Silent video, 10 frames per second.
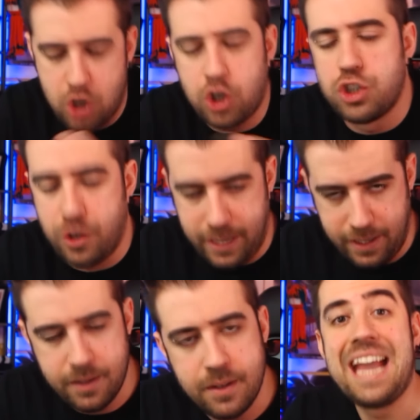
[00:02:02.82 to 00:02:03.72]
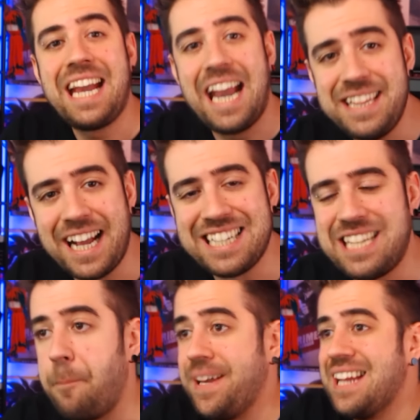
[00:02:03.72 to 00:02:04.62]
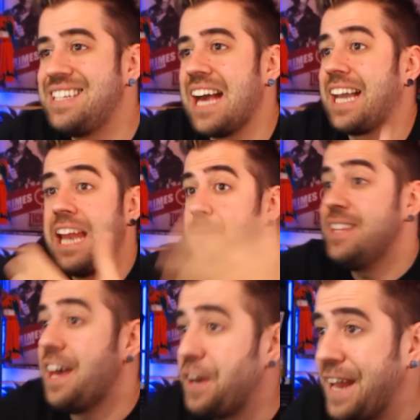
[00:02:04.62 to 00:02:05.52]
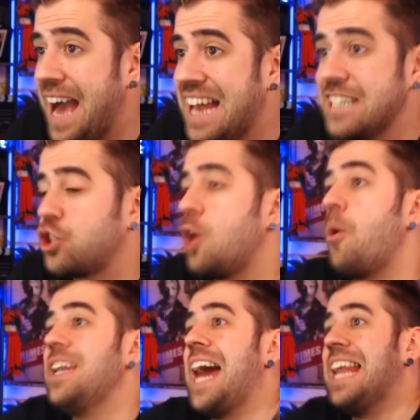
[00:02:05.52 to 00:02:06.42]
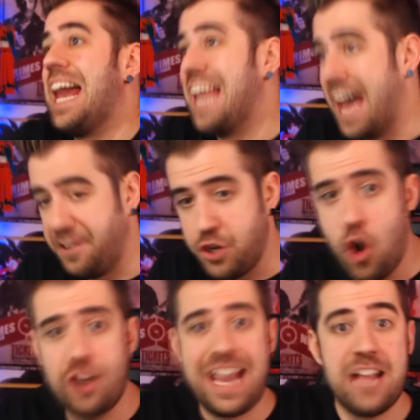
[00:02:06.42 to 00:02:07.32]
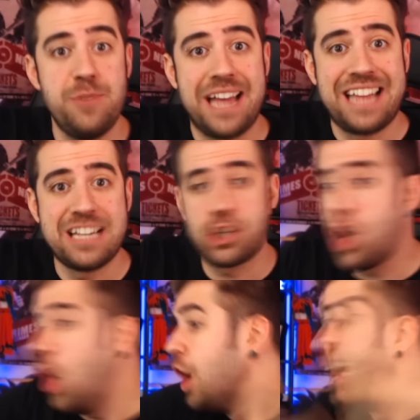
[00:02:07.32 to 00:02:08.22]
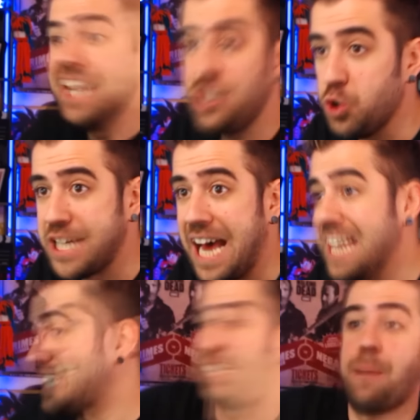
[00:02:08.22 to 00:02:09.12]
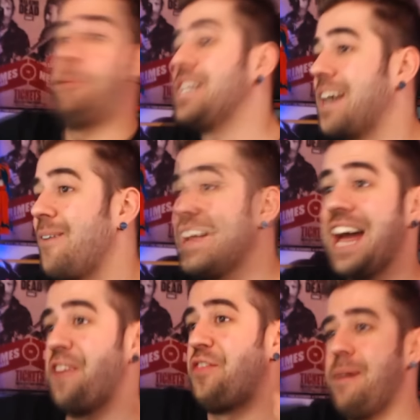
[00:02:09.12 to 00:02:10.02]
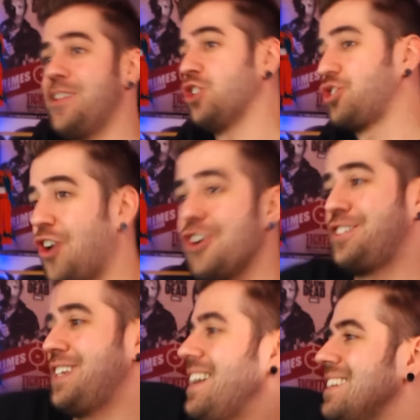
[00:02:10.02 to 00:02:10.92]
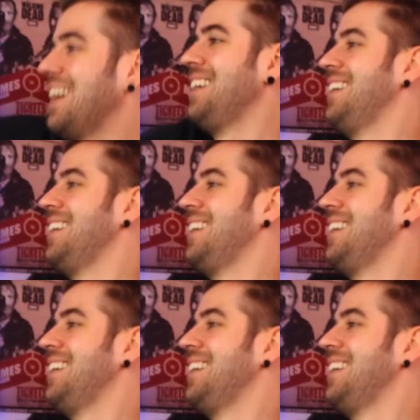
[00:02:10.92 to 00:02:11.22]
locos o qué? Hay gente que se piensa que la vida real es como la la la, ¿no? Que hay un atasco y tú sales y te pones a bailar encima de los coches,